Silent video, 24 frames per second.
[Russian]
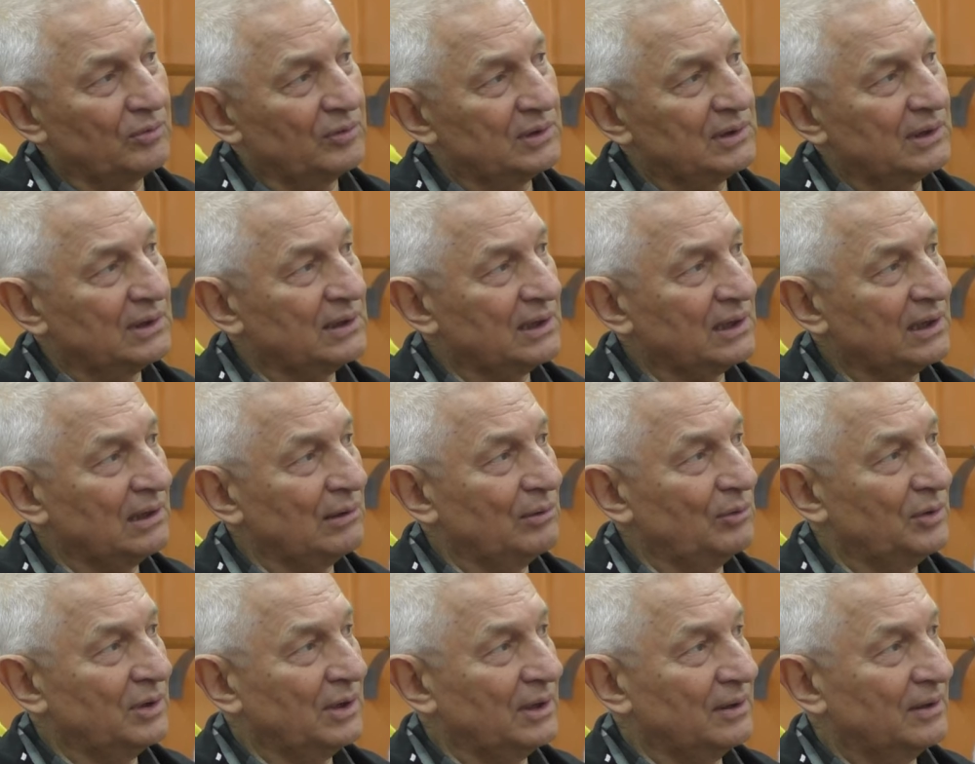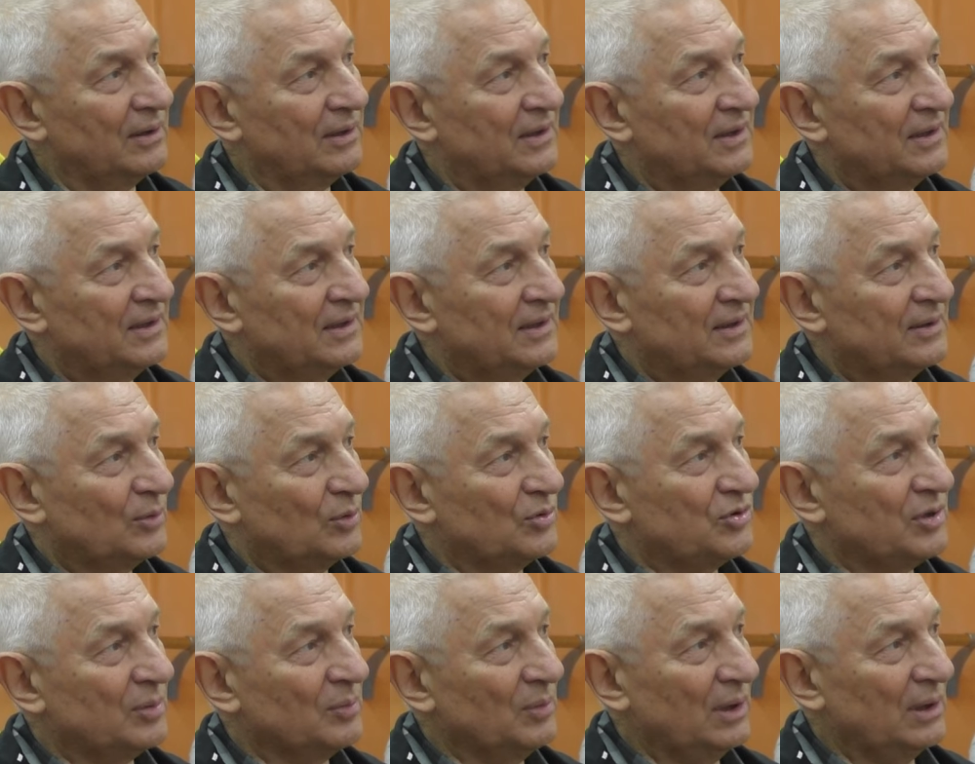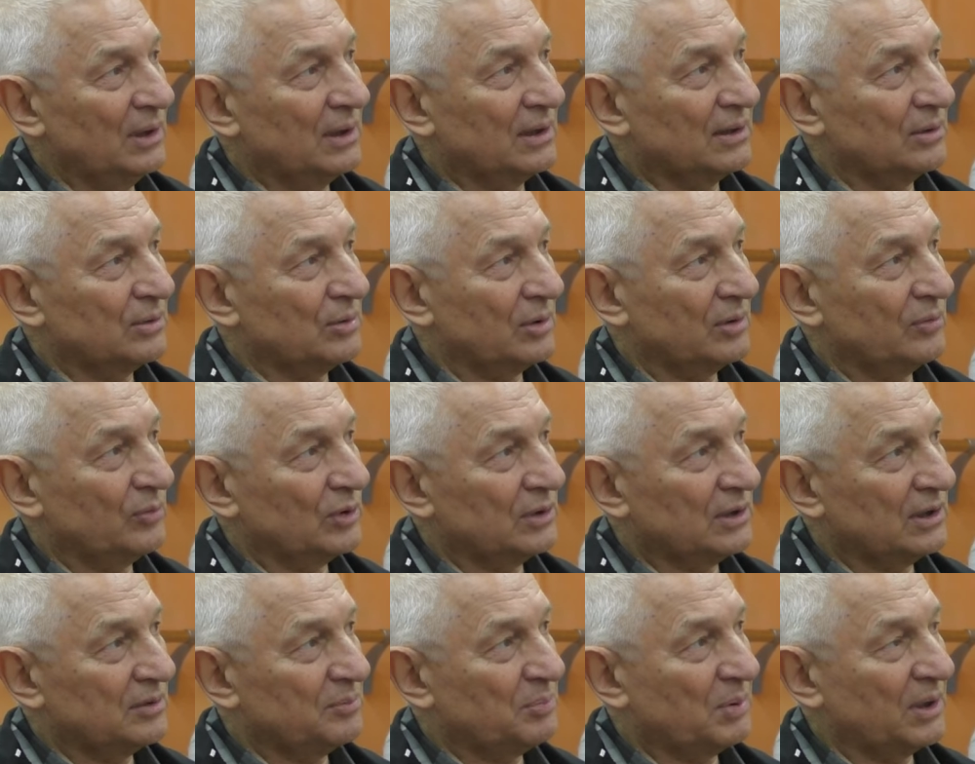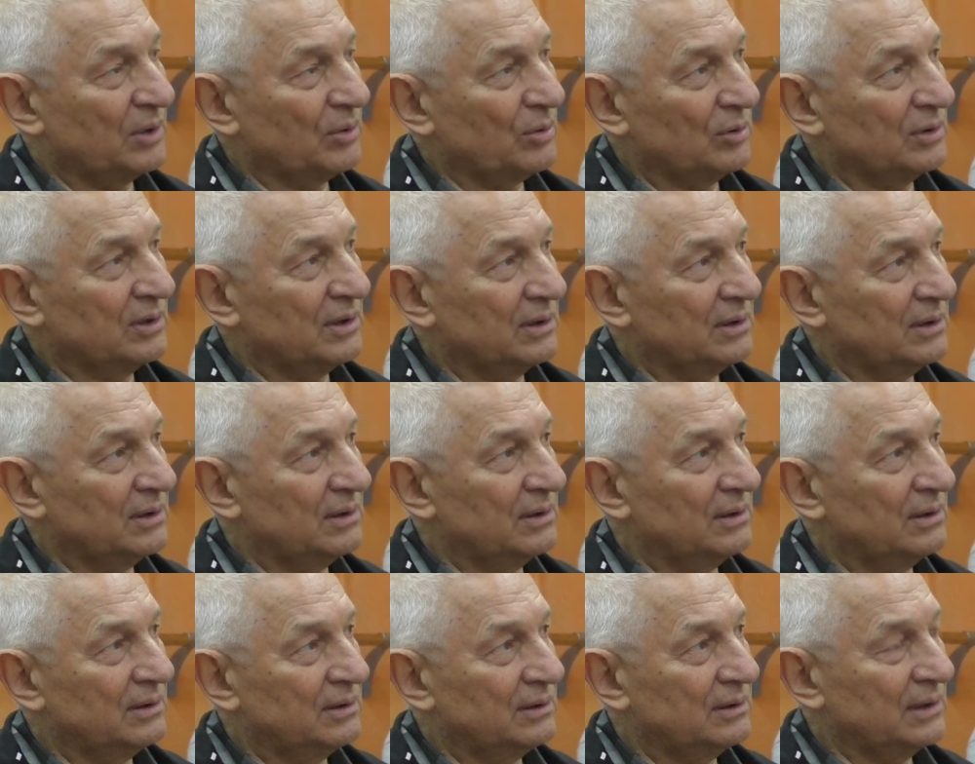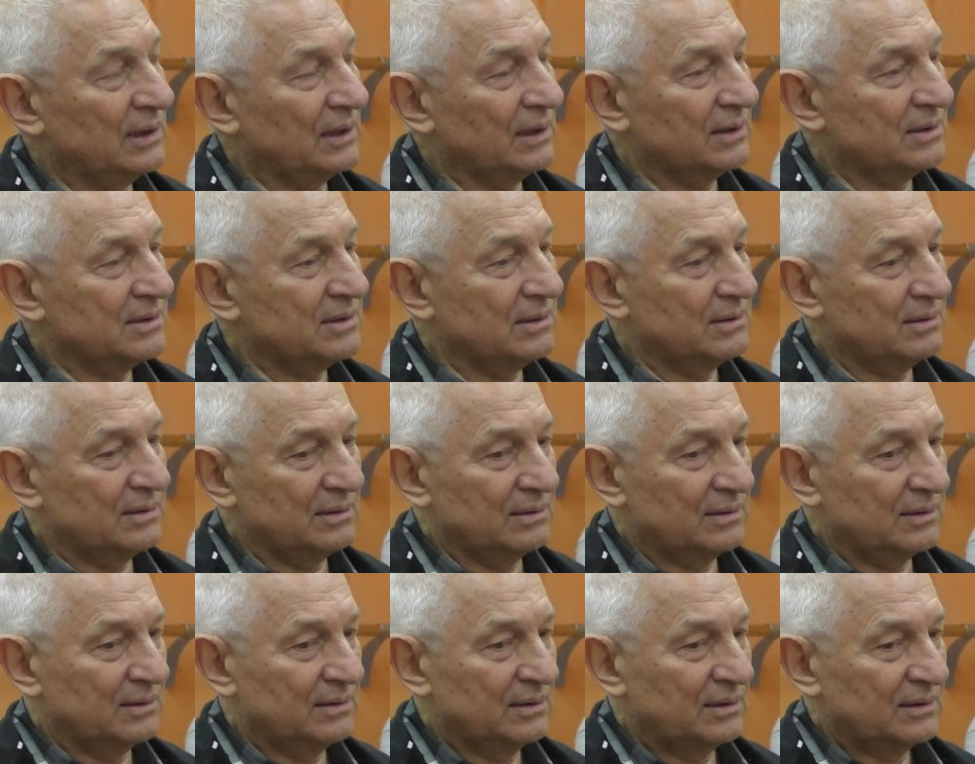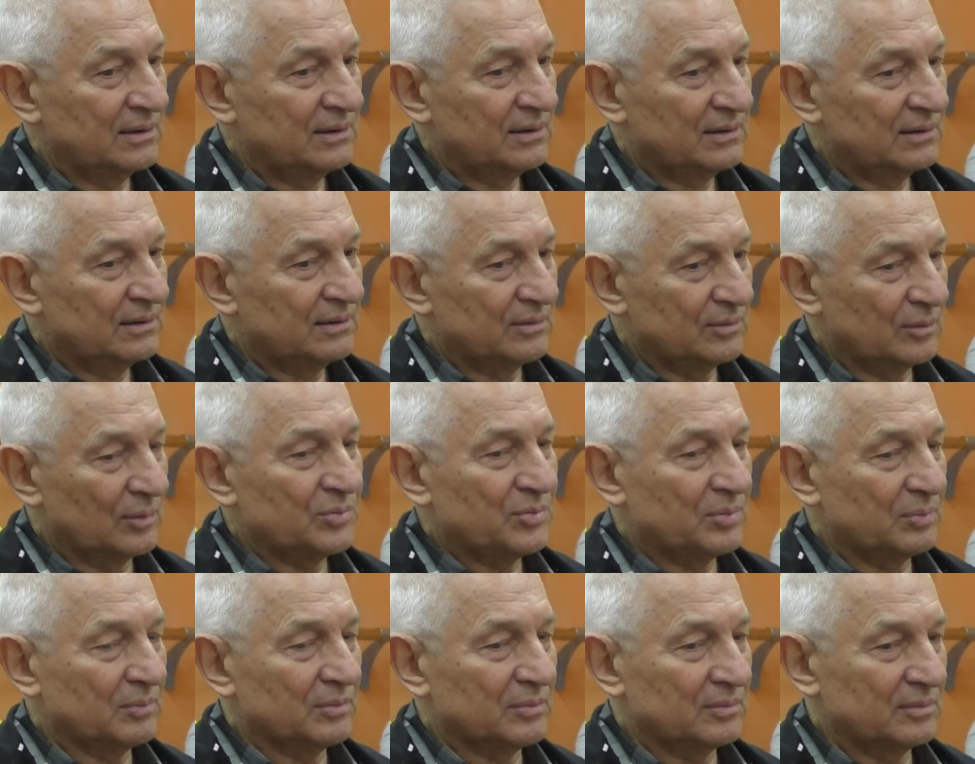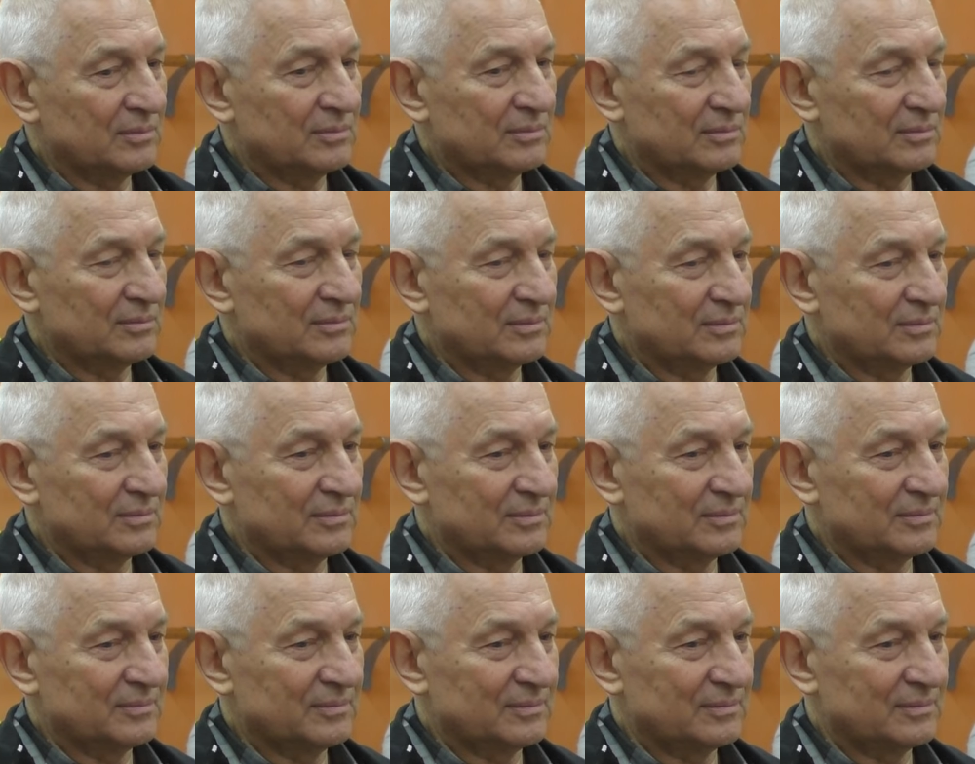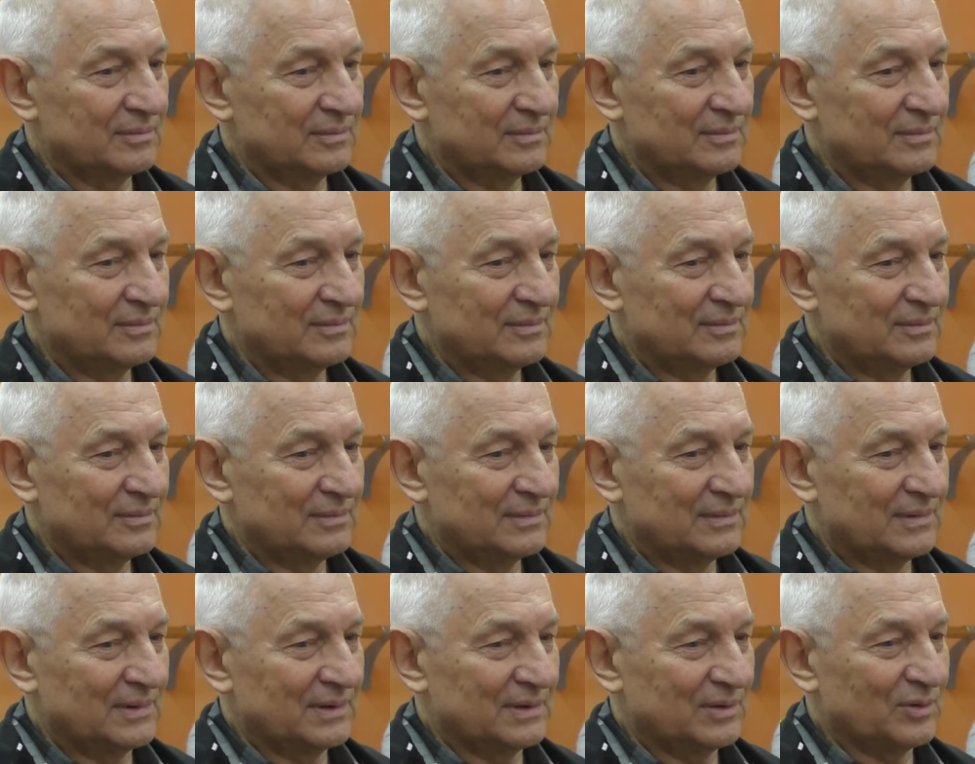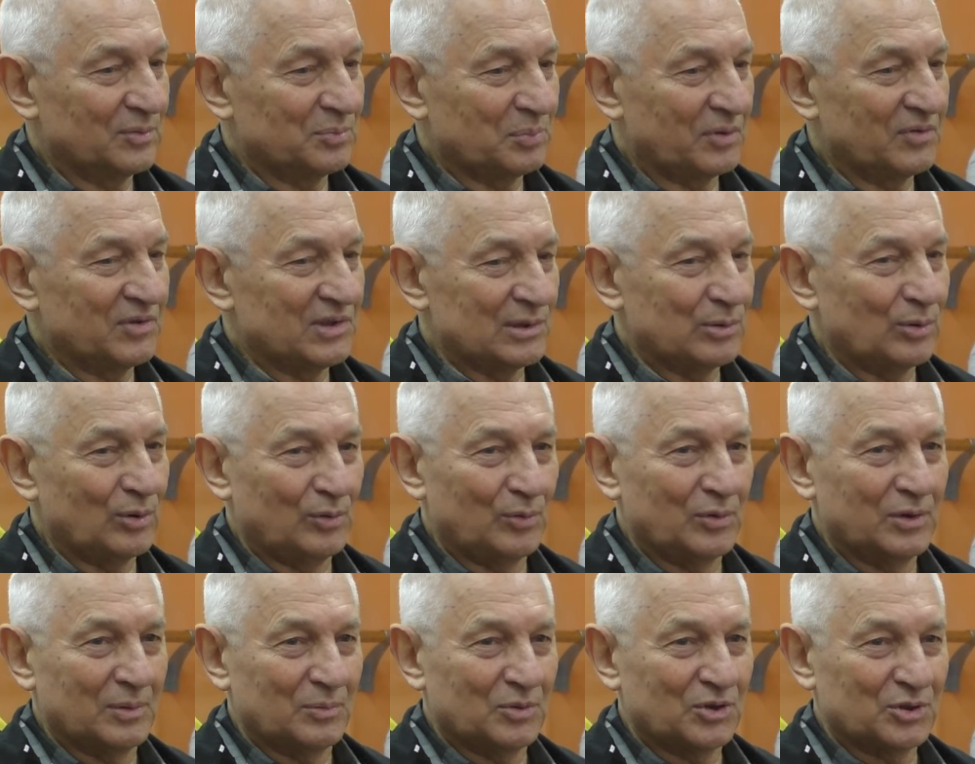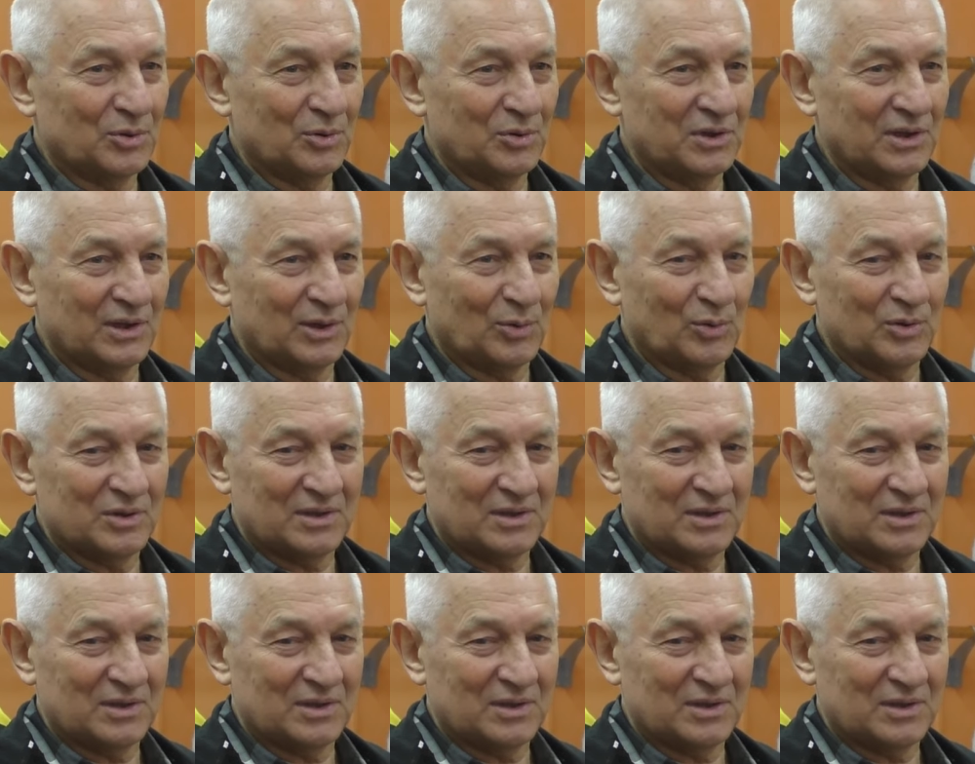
Вот таких людей очень мало, которые вот от природы, и я их, ну, в общем, ну, это вот повезло людям, что они такого